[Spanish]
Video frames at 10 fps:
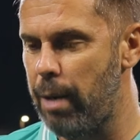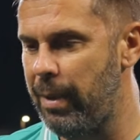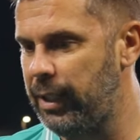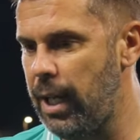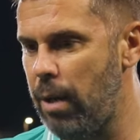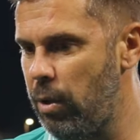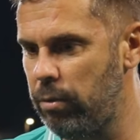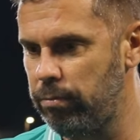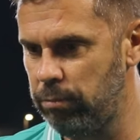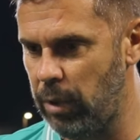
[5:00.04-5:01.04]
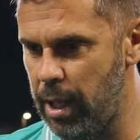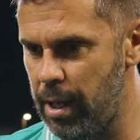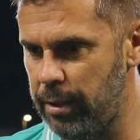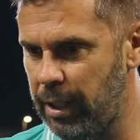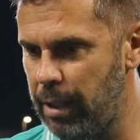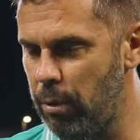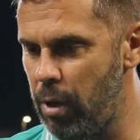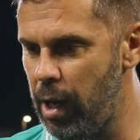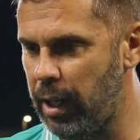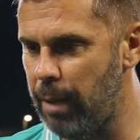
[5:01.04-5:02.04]
parado Matías y bueno, eh,
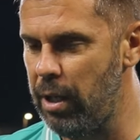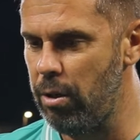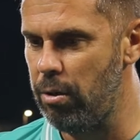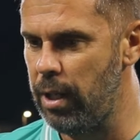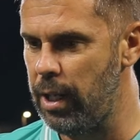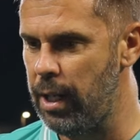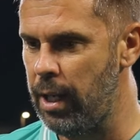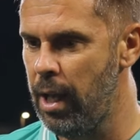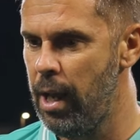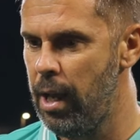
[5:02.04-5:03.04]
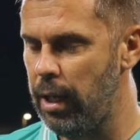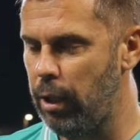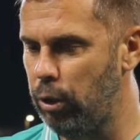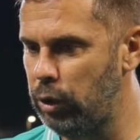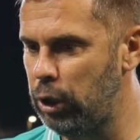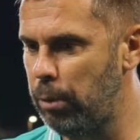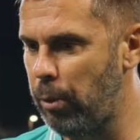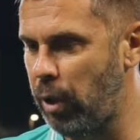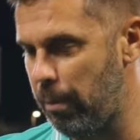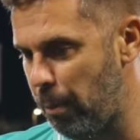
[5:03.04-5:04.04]
seguimos en el camino y, y contento
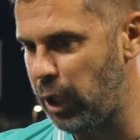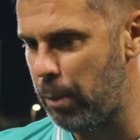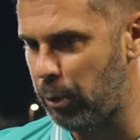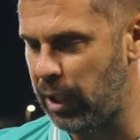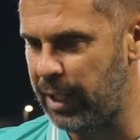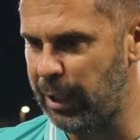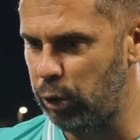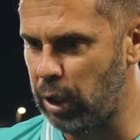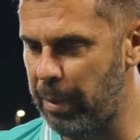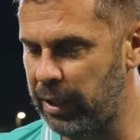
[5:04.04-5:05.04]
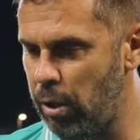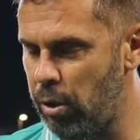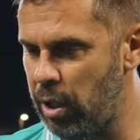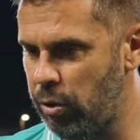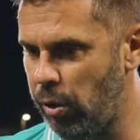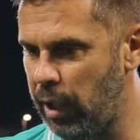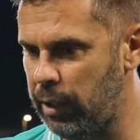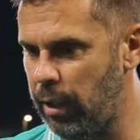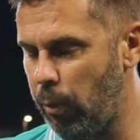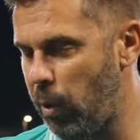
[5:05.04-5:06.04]
porque hemos la oportunidad de hacer otros partidos y eso
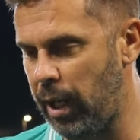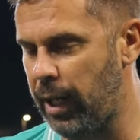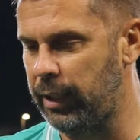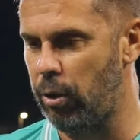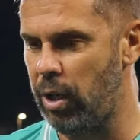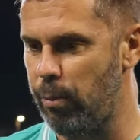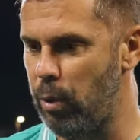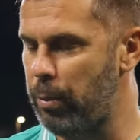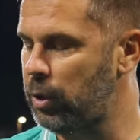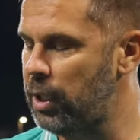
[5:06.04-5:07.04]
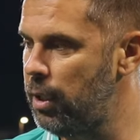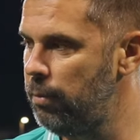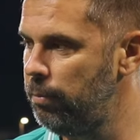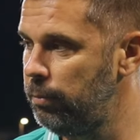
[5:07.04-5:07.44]
en, cualquier categoría es muy importante.